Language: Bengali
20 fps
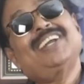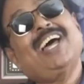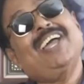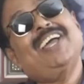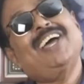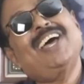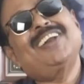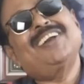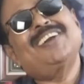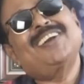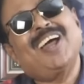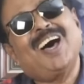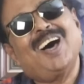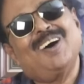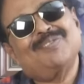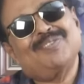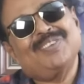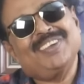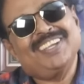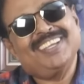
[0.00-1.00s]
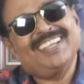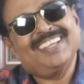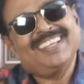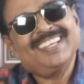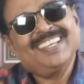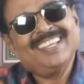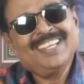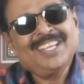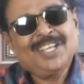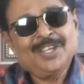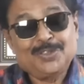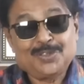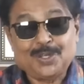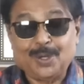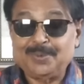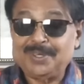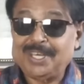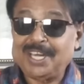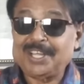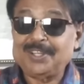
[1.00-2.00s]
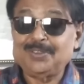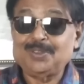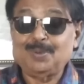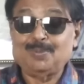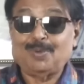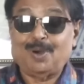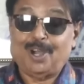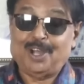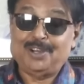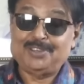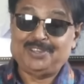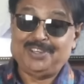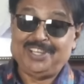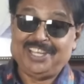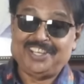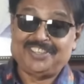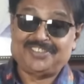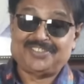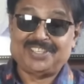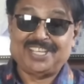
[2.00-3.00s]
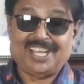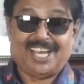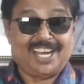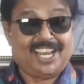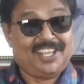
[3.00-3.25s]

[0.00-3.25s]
রায়হান রাফি ছবিটা কিন্তু বয়স হয়ে গেছে